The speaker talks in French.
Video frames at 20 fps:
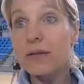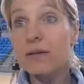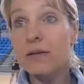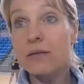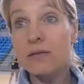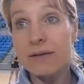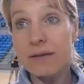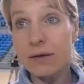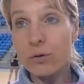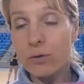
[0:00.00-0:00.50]

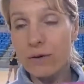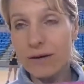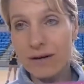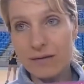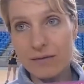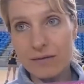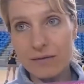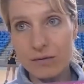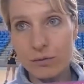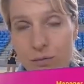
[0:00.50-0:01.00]

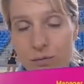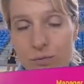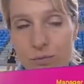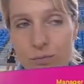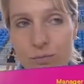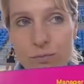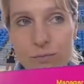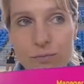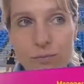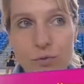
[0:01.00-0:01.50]
d'interrogation.
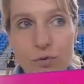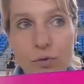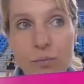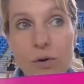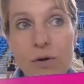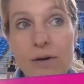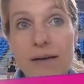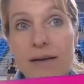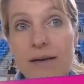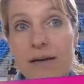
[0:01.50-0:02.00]

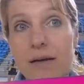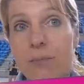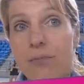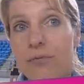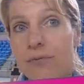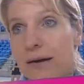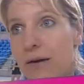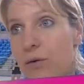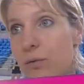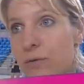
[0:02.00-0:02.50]
Comment les clubs
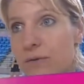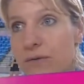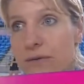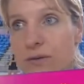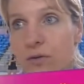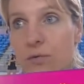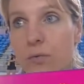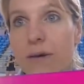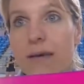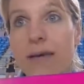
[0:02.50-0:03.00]
vont
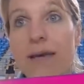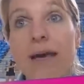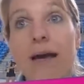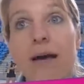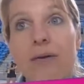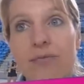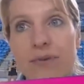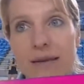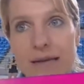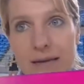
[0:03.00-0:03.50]
continuer,
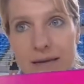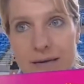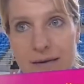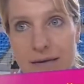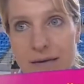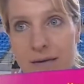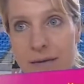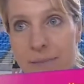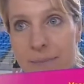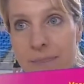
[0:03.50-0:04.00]
avec
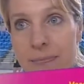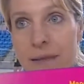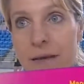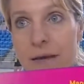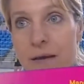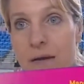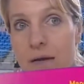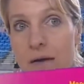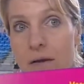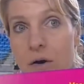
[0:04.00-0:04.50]
qui
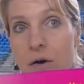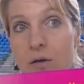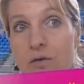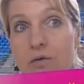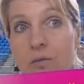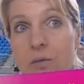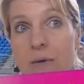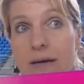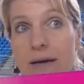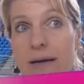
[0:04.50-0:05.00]
en
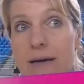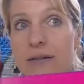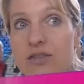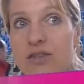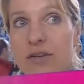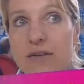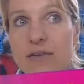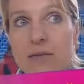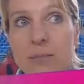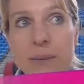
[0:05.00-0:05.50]
tout cas,
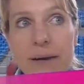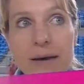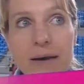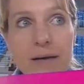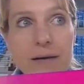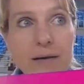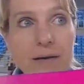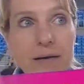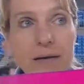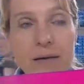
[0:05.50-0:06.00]

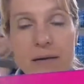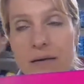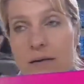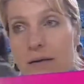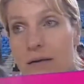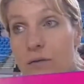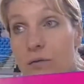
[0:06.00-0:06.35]
j'espère que